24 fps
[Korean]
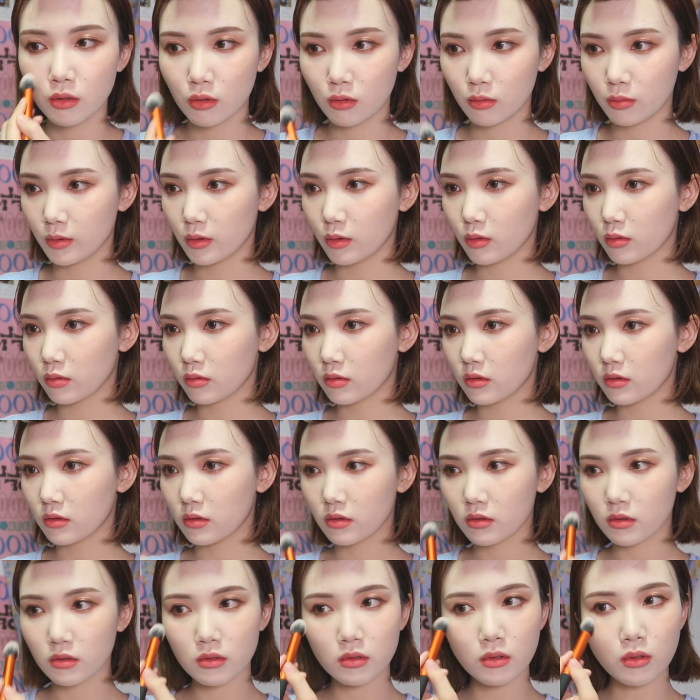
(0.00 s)
여러분
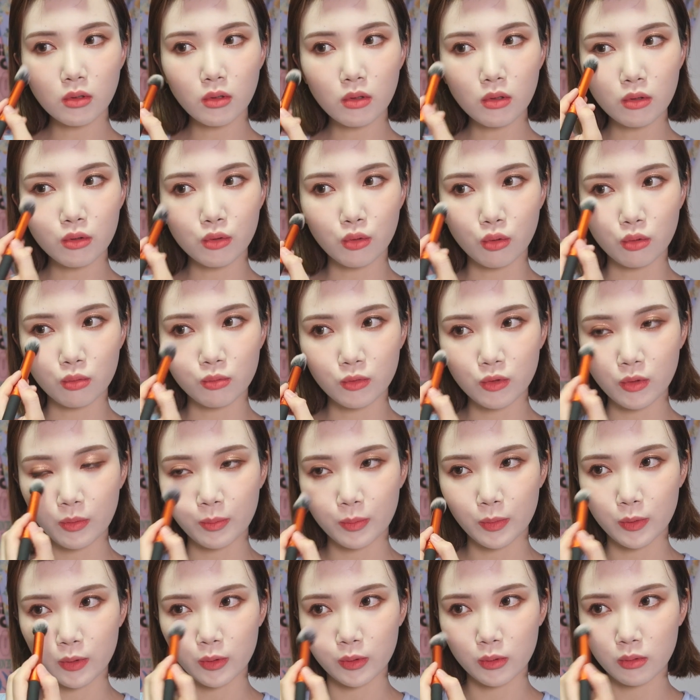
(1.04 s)
이거 컬러 너무
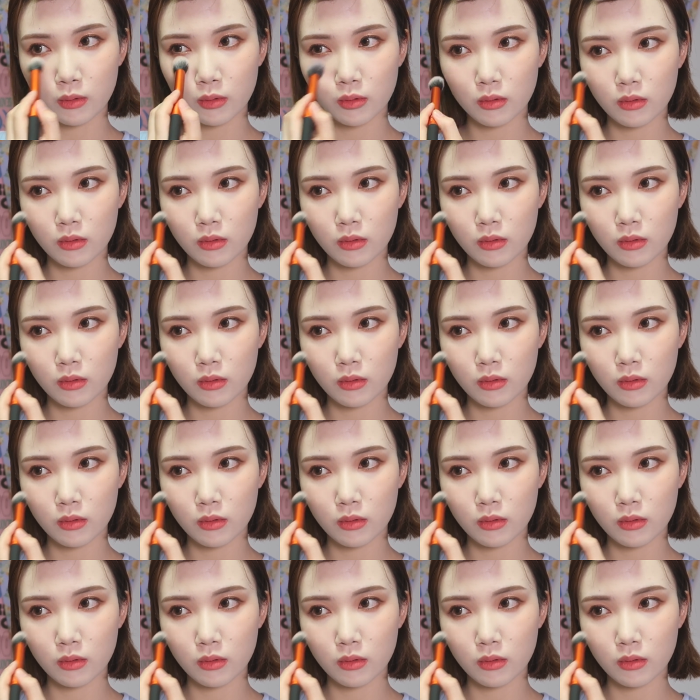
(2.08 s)
이뻐요.